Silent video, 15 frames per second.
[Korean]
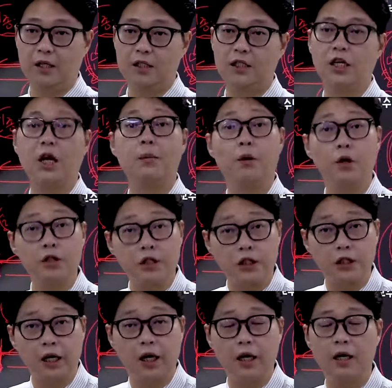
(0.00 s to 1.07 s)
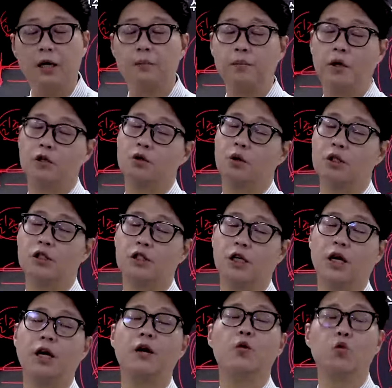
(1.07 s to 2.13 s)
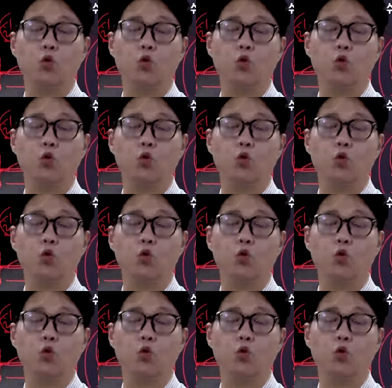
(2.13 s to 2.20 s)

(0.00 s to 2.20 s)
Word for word: 신뢰보 원칙이나 평등 원칙에